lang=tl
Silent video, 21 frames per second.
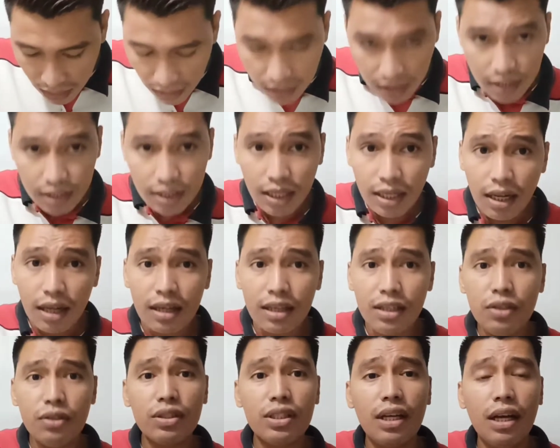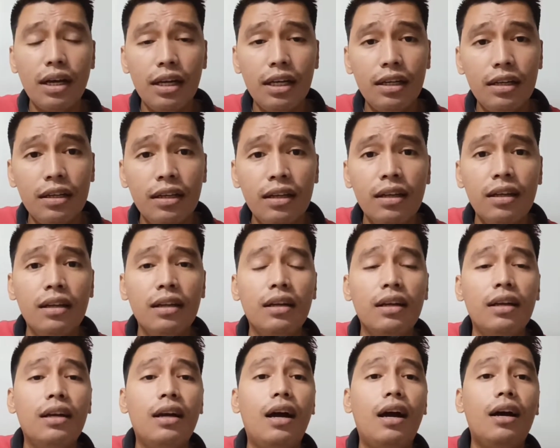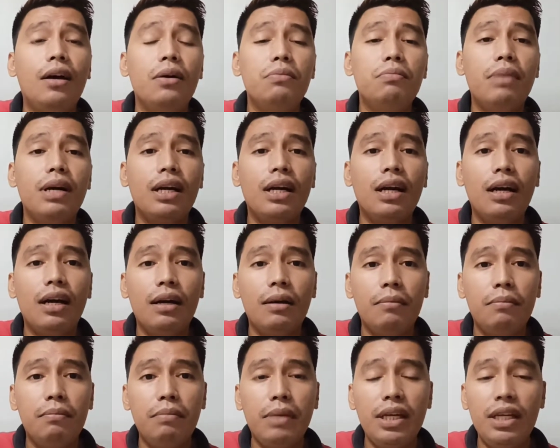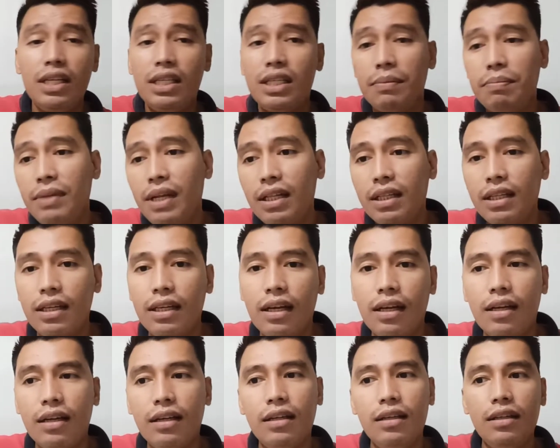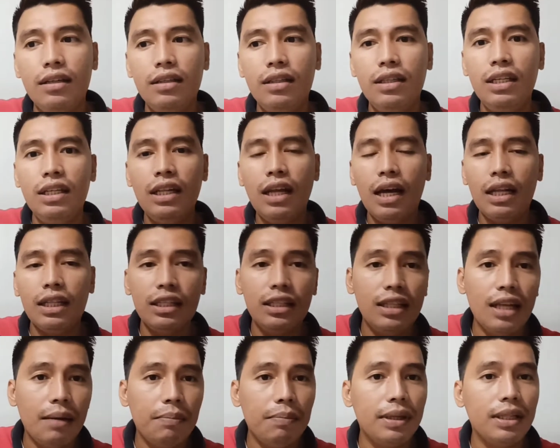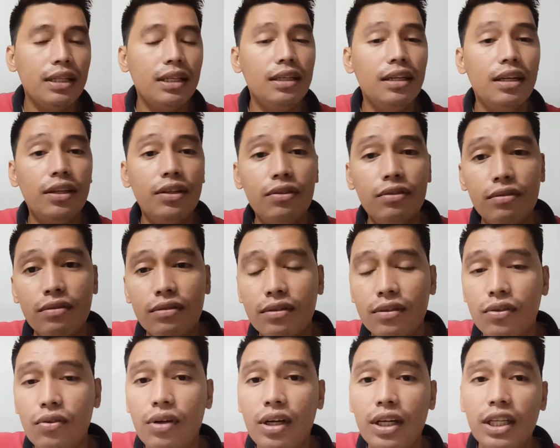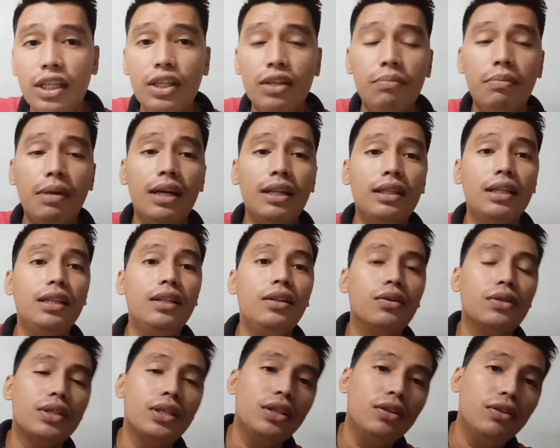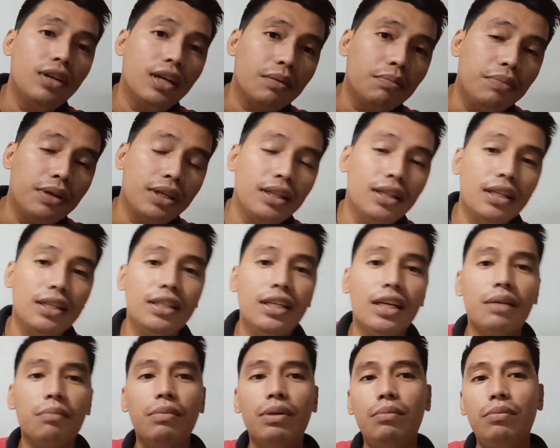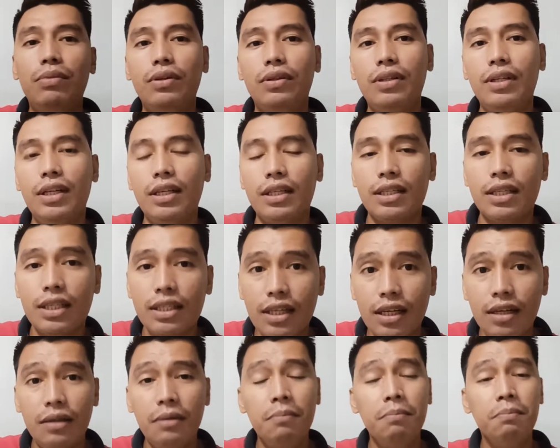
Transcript: Isa na rin 'yun sa uh, kumbaga, may isip natin na hindi natin dapat tingnan yung kung kanino banded o sino nag-breed ng German Beauty guys kasi